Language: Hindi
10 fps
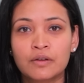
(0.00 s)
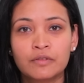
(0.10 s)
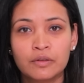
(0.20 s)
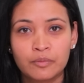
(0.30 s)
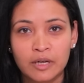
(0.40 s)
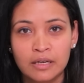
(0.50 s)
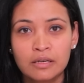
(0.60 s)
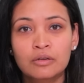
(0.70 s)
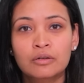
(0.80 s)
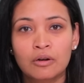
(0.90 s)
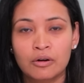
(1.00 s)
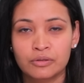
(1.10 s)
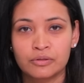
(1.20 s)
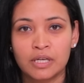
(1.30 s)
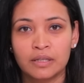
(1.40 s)
ऑफ द ब्रेन
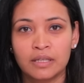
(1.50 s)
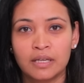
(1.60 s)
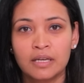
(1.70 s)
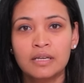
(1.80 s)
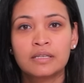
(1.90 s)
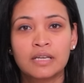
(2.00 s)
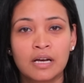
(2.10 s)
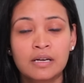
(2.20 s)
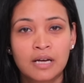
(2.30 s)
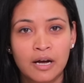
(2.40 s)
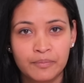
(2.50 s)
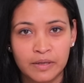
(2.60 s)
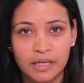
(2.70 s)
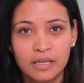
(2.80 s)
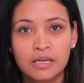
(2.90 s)
क्लॉट हो जाती है या
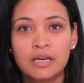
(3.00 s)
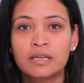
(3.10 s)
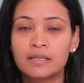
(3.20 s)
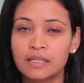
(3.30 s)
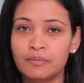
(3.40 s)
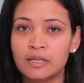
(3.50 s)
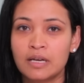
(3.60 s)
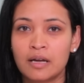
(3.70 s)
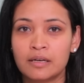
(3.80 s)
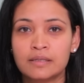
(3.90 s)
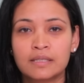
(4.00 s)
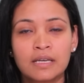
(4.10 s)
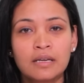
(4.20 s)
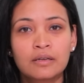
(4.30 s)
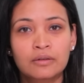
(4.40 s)
घमनी किसी भी कारण से
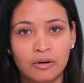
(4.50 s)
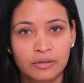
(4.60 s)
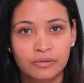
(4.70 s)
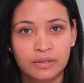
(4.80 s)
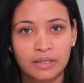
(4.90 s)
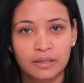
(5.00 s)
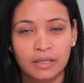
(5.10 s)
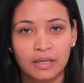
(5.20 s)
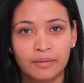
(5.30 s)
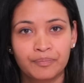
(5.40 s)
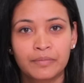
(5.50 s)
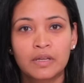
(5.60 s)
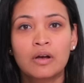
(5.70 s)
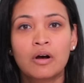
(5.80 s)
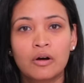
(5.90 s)
क्लॉट हो सकती है
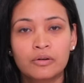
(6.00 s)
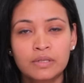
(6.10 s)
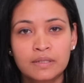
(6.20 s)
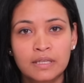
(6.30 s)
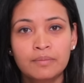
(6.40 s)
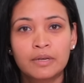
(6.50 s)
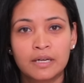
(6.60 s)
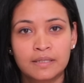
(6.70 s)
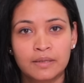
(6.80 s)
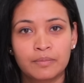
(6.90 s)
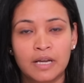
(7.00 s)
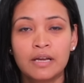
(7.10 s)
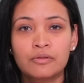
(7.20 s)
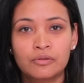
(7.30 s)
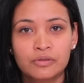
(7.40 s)
और उससे ब्लड
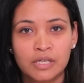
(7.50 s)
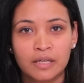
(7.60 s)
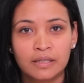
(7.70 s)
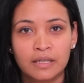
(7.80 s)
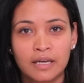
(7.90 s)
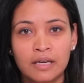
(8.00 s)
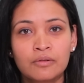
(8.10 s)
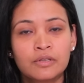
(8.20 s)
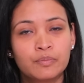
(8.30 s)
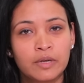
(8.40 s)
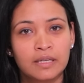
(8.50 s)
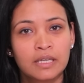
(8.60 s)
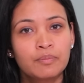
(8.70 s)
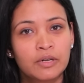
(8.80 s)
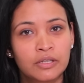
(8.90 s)
सप्लाई रुक जाती है उस ब्रेन
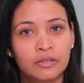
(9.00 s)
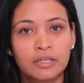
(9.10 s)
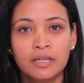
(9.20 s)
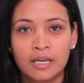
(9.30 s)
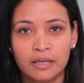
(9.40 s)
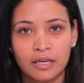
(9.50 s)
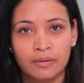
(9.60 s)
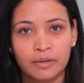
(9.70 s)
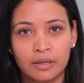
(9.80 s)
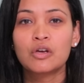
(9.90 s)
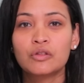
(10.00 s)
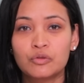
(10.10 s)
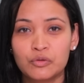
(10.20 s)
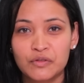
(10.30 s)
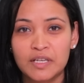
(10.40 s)
के पर्टिकुलर एरिया में
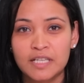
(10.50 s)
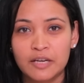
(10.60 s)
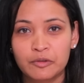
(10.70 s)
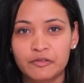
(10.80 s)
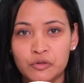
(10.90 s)
दूसरा टाइप ऑफ